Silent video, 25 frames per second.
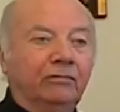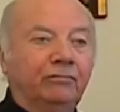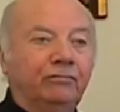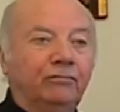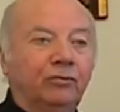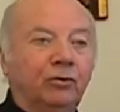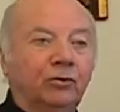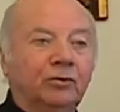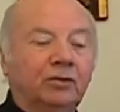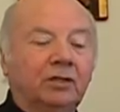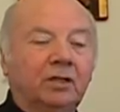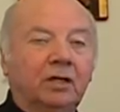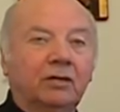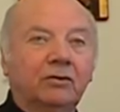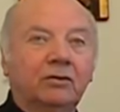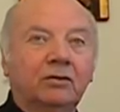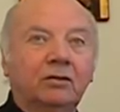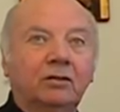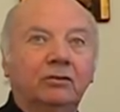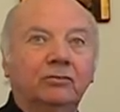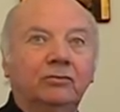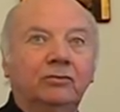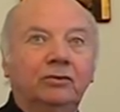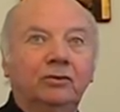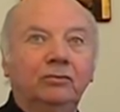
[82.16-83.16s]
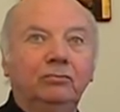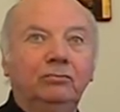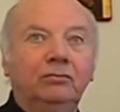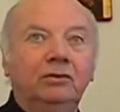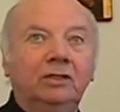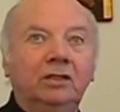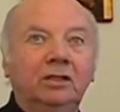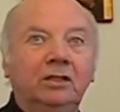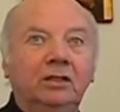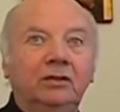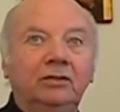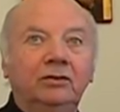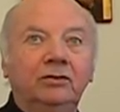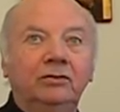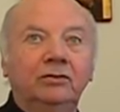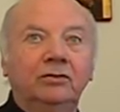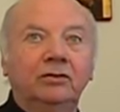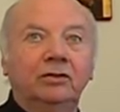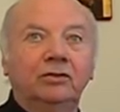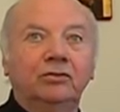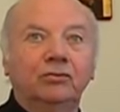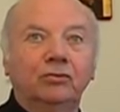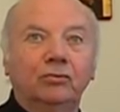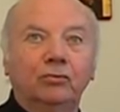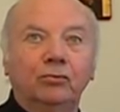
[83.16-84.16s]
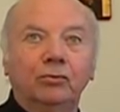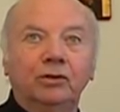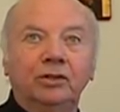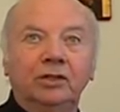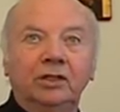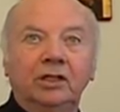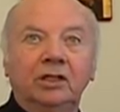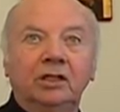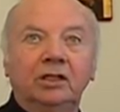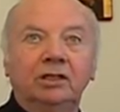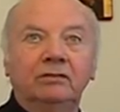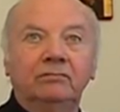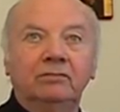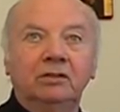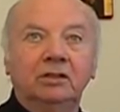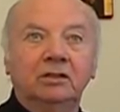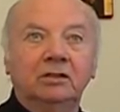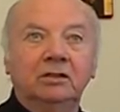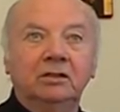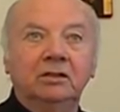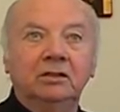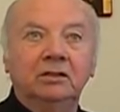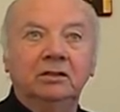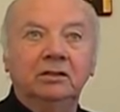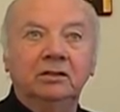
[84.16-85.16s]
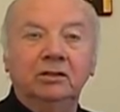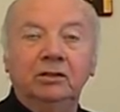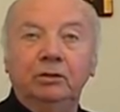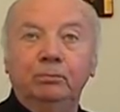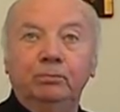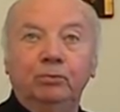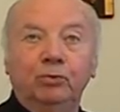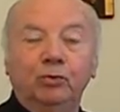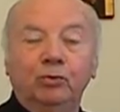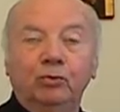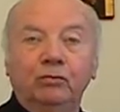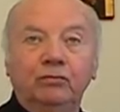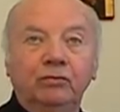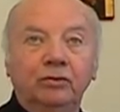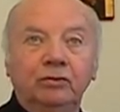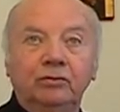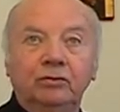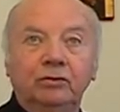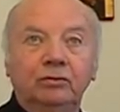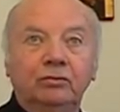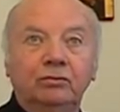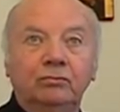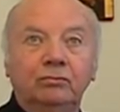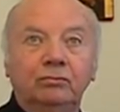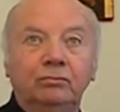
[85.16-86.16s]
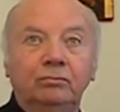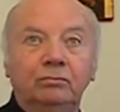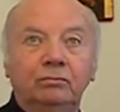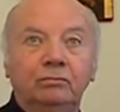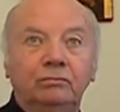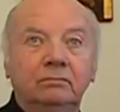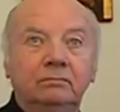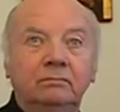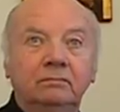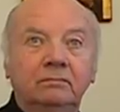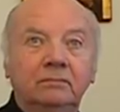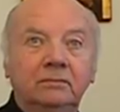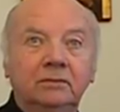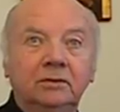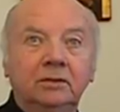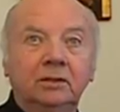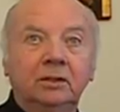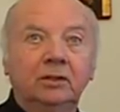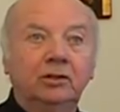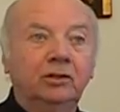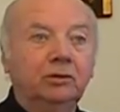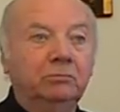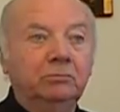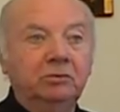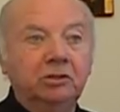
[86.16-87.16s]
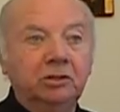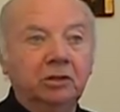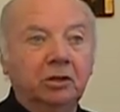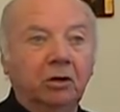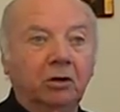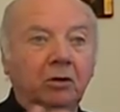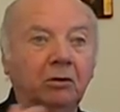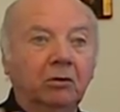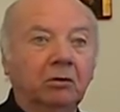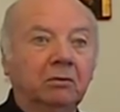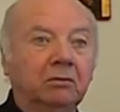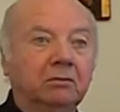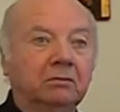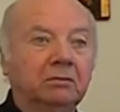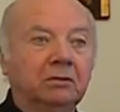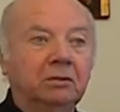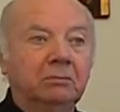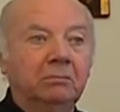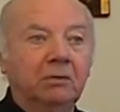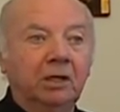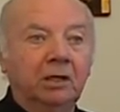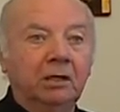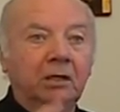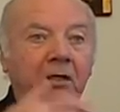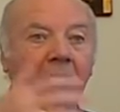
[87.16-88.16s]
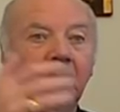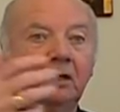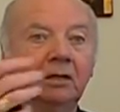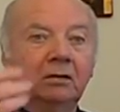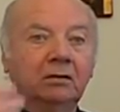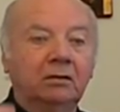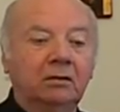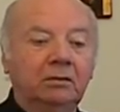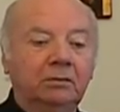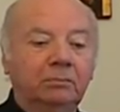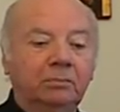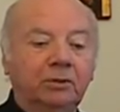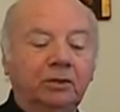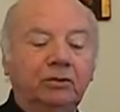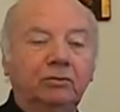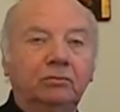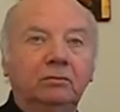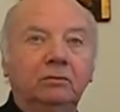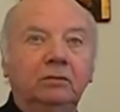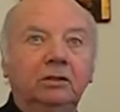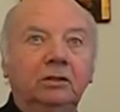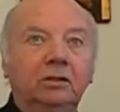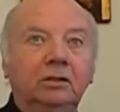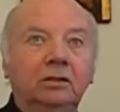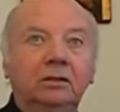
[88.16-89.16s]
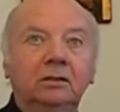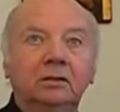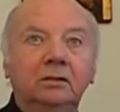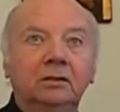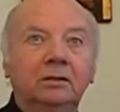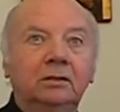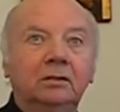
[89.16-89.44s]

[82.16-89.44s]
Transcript: force et la santé d'une Église, c'est son lien avec les, les pauvres, les exclus les migrants, les malades, les prisonniers.